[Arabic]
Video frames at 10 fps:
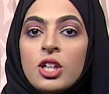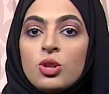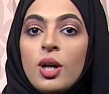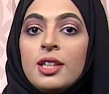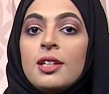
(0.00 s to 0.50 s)

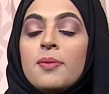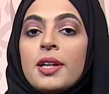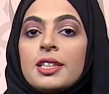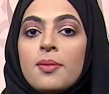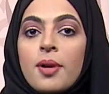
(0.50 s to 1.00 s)
تعد
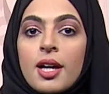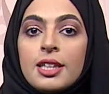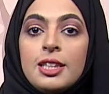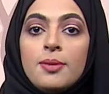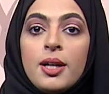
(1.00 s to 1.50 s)
المكتبة
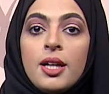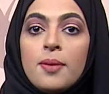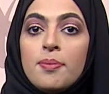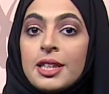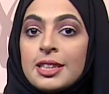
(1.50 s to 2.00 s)
القديمة
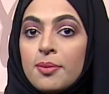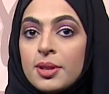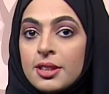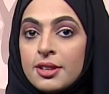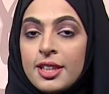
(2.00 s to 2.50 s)
مكتبة
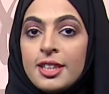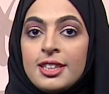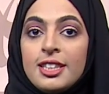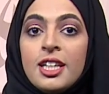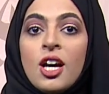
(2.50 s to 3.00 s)

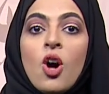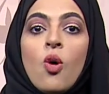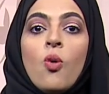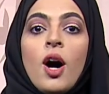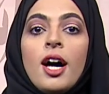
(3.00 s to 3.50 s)
ترينيتي
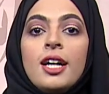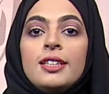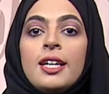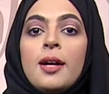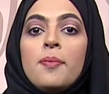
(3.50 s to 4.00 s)

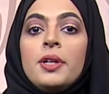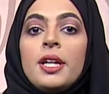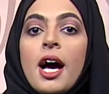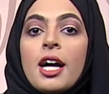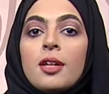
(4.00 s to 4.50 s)
واحدة من
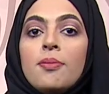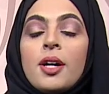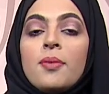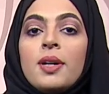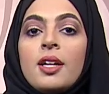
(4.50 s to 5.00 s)

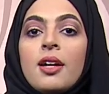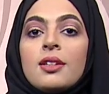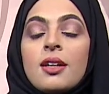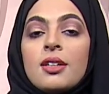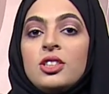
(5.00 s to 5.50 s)
أكبر
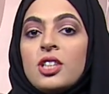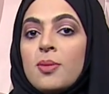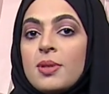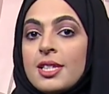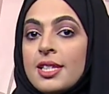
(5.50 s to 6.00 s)
مناطق
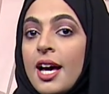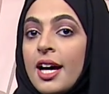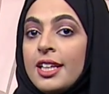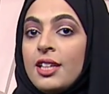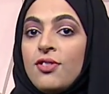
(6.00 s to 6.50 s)
الجذب
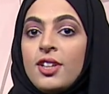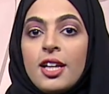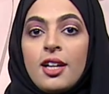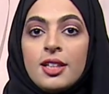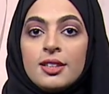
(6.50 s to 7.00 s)
السياحي في
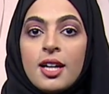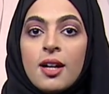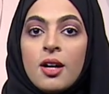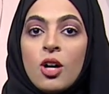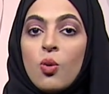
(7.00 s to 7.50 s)
إيرلندا
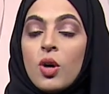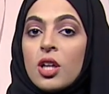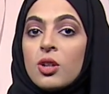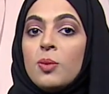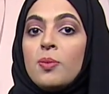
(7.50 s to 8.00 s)

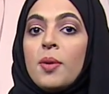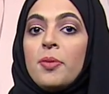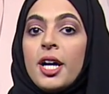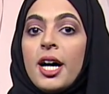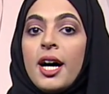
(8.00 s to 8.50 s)
ويضم
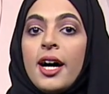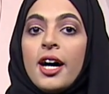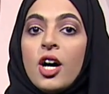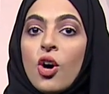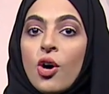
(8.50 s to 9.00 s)
مبناها
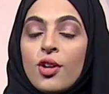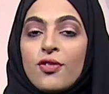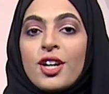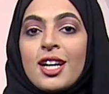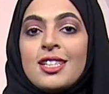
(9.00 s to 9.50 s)

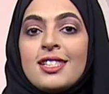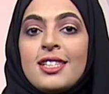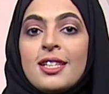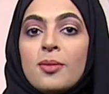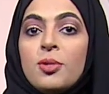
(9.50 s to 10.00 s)
غرفة
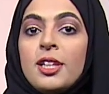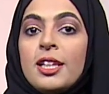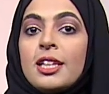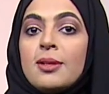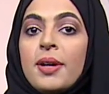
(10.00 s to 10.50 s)
رئيسية
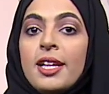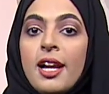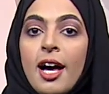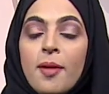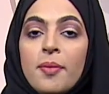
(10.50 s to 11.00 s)
بنيت بين
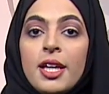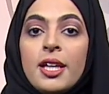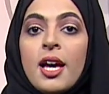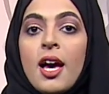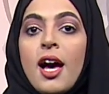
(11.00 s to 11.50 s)
العامي
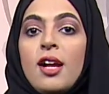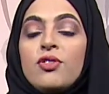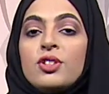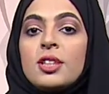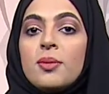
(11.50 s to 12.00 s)

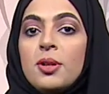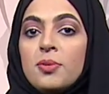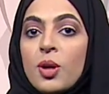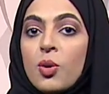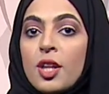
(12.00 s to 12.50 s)

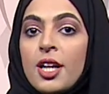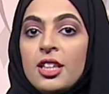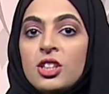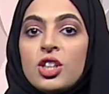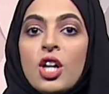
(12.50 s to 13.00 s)

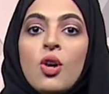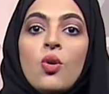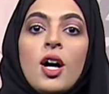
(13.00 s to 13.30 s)
1712 و